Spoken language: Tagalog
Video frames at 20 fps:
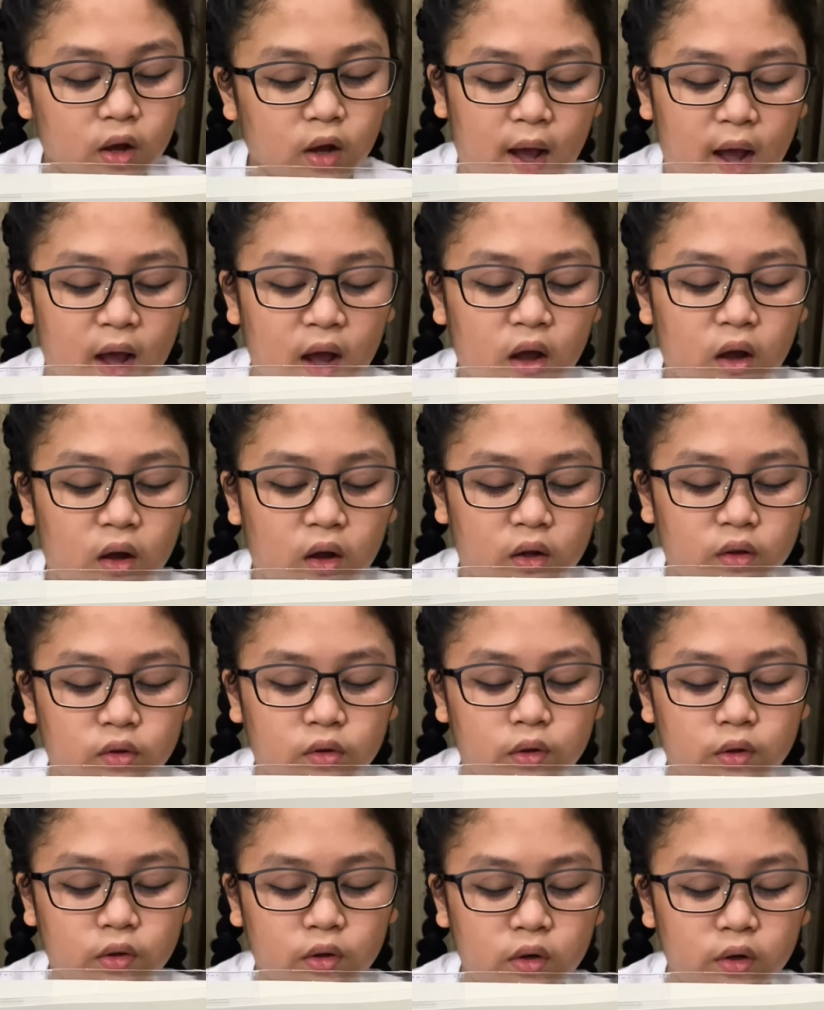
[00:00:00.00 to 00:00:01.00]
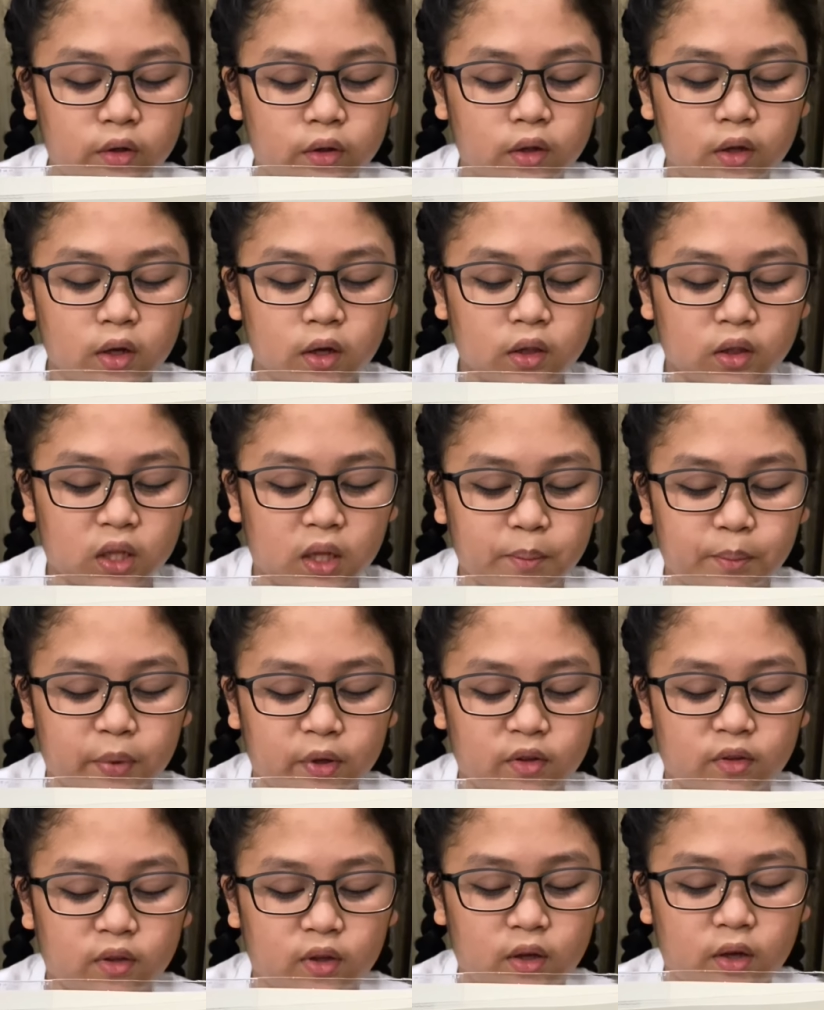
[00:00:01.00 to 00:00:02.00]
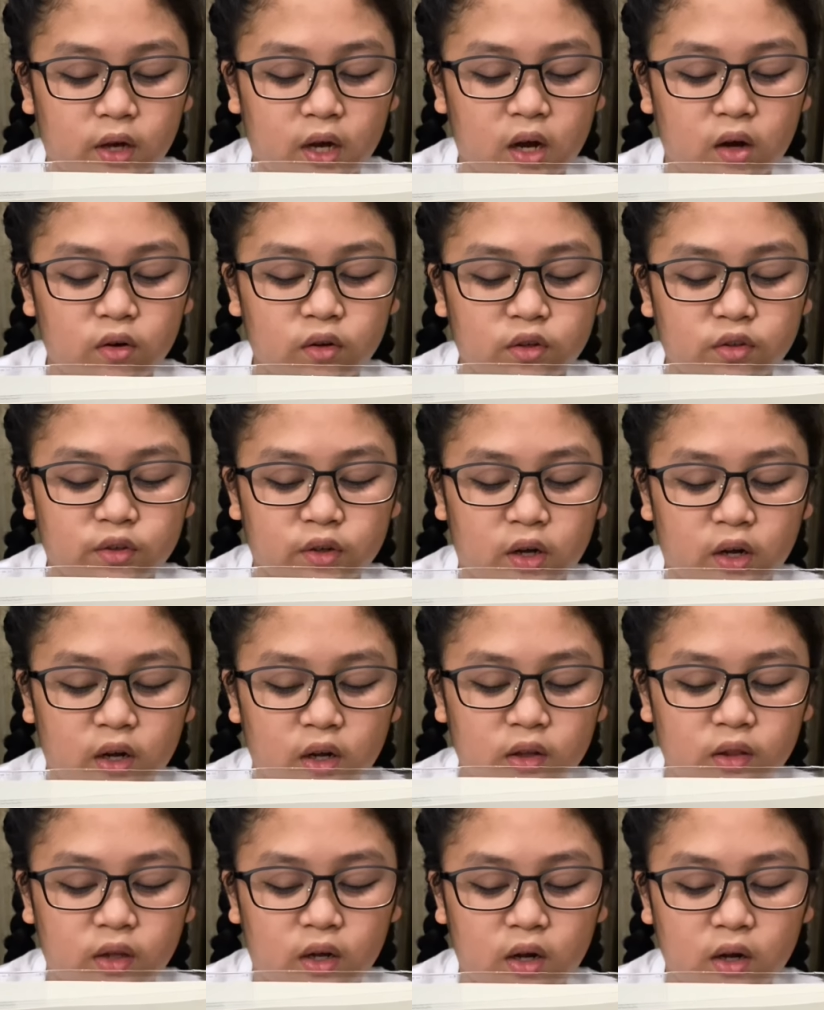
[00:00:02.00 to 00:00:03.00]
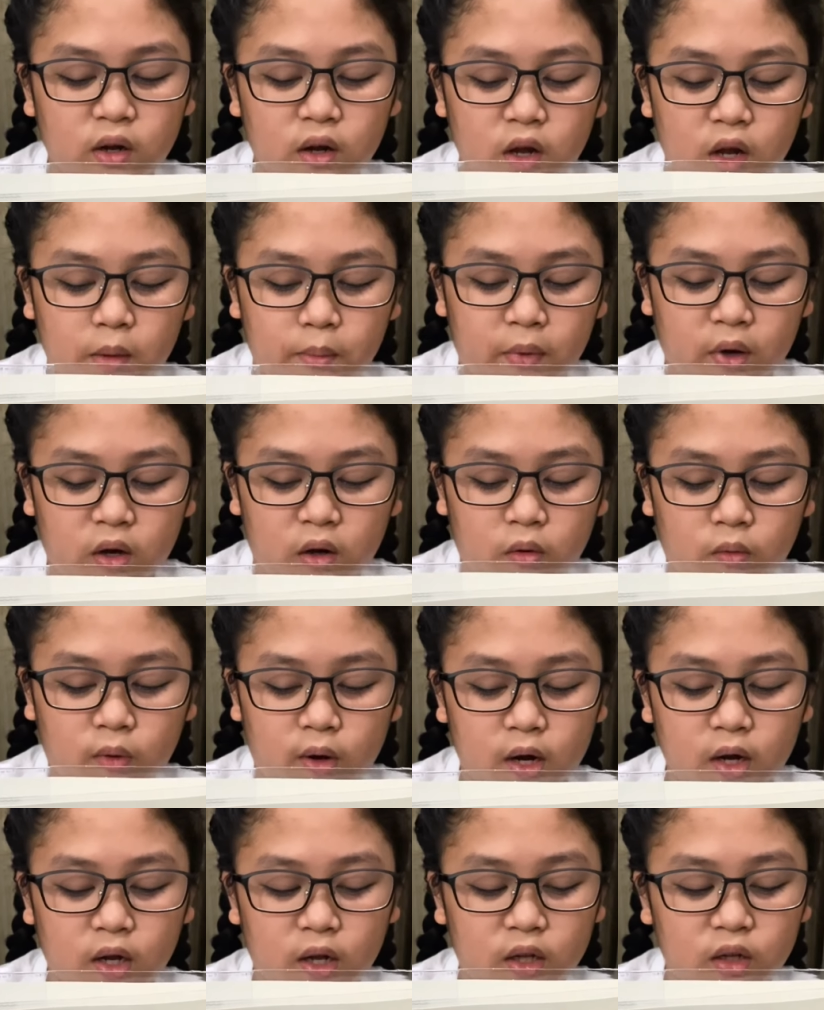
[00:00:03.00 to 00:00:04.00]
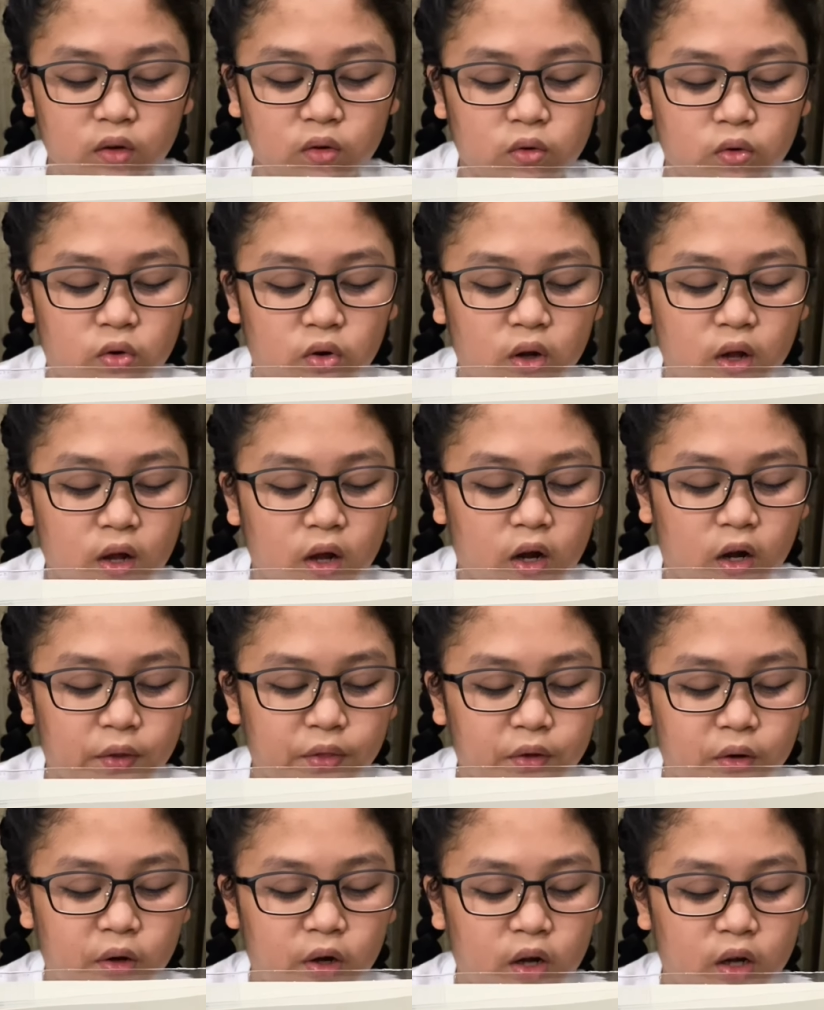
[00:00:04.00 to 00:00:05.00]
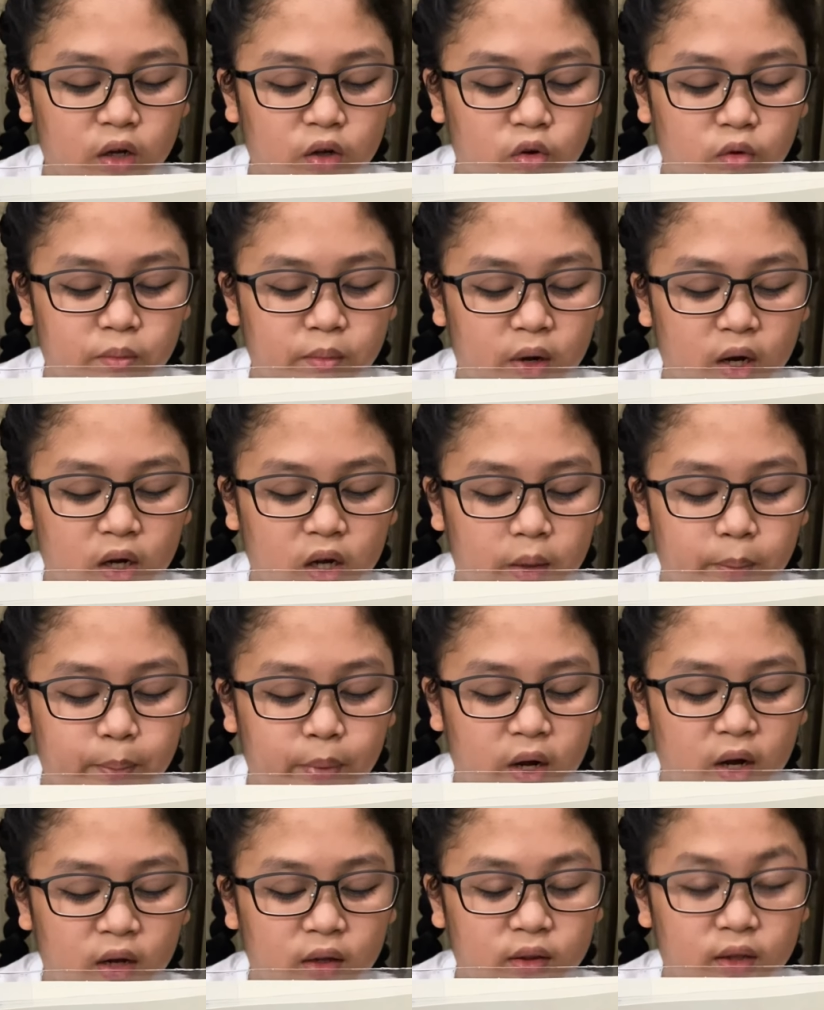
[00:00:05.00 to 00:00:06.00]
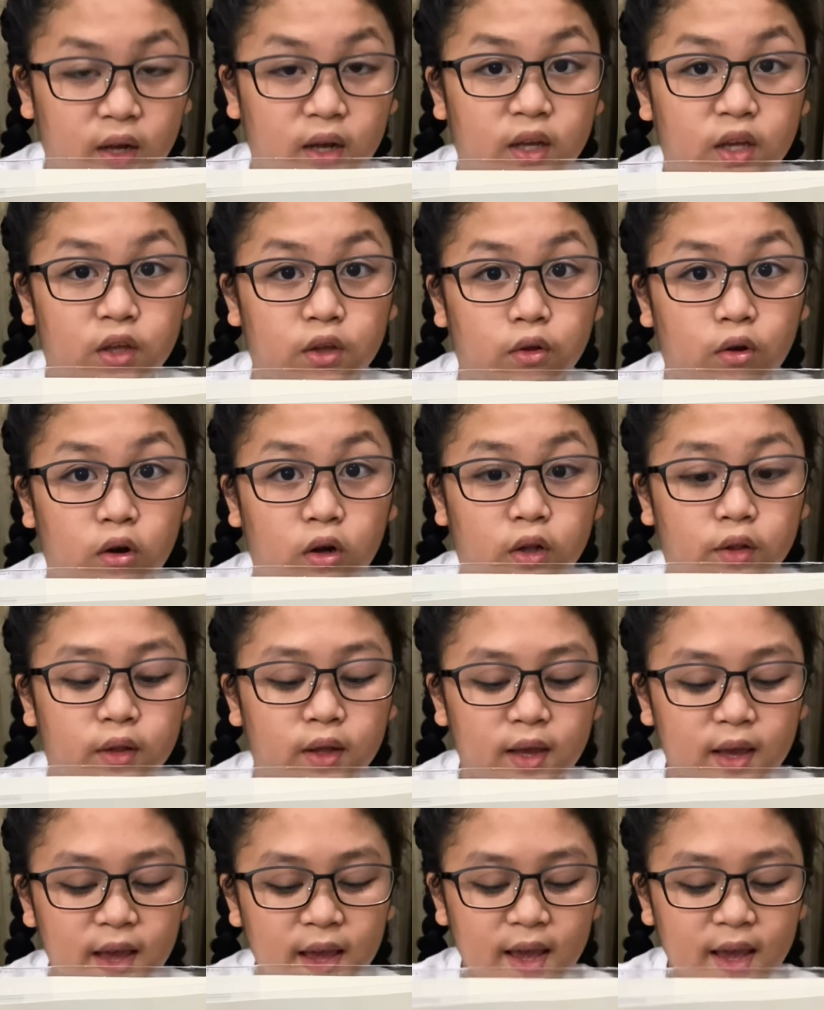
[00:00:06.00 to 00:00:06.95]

Ah, ano yun? Napasigaw siya nang mahawakan kung ano ang gumagapang na iyon.